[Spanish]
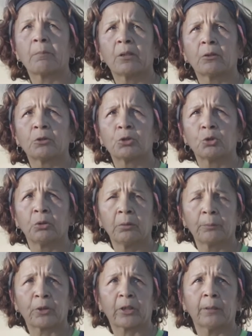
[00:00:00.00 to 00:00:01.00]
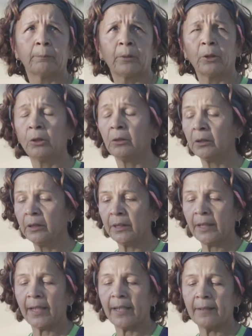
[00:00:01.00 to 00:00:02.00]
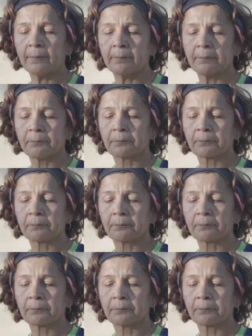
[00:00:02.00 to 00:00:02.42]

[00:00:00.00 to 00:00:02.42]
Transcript: pero yo, por ejemplo, em,